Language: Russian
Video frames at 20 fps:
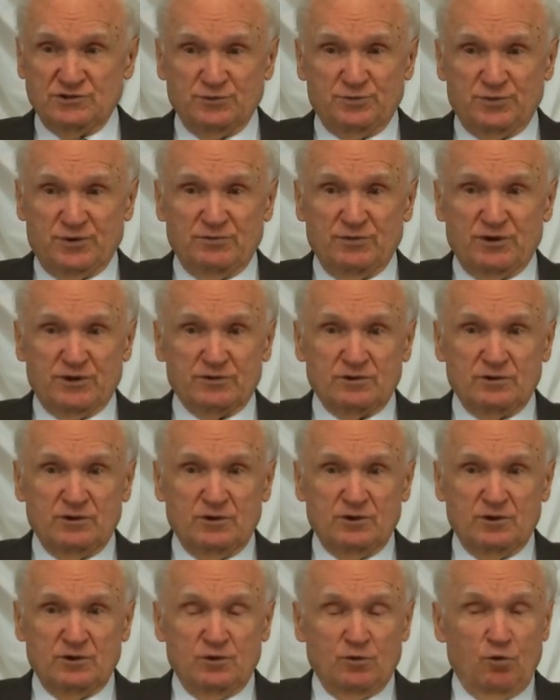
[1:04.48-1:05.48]
например,
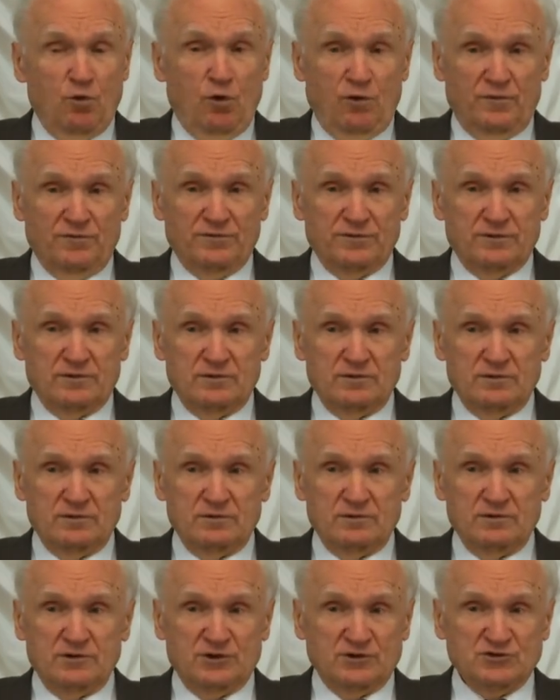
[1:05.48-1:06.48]
он,
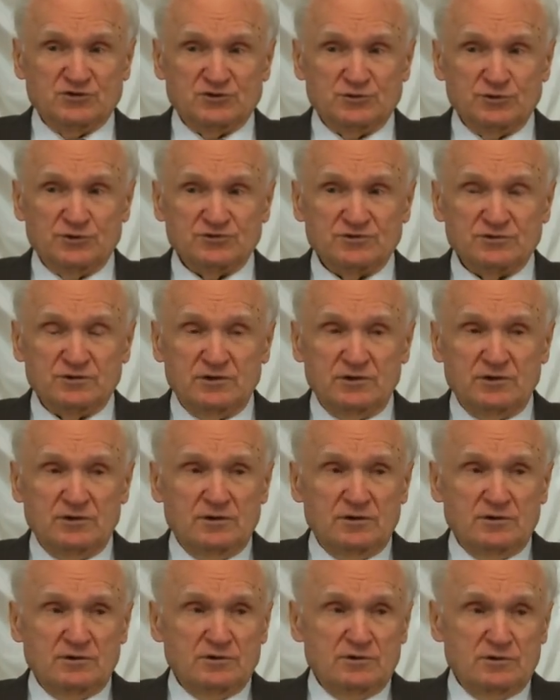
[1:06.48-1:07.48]
Христос,
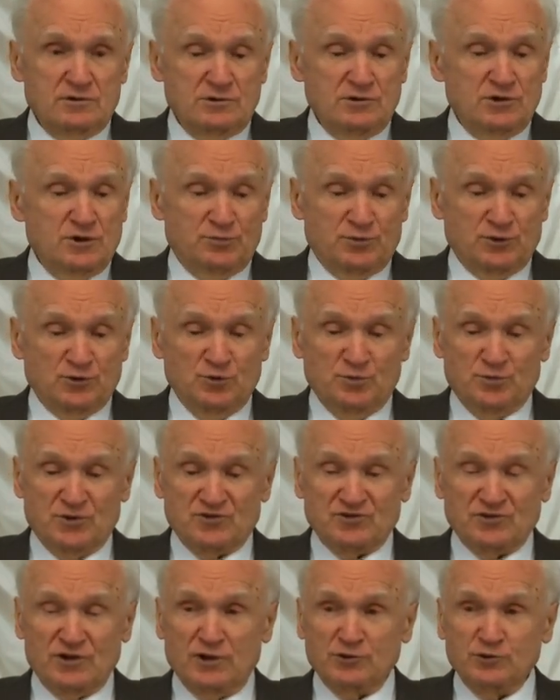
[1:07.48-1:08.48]
не
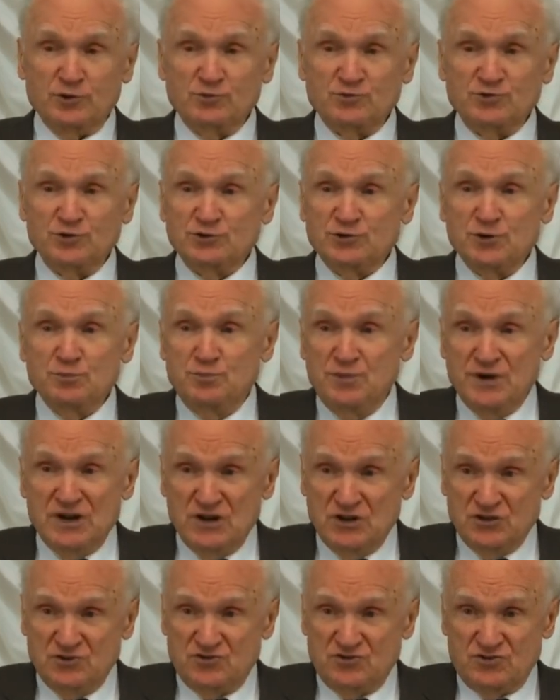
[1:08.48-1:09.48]
предупреждал о том, что это
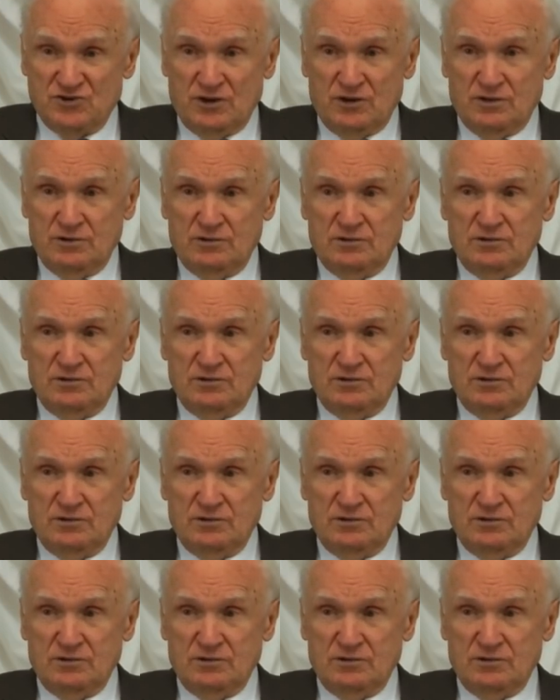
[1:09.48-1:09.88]
притча,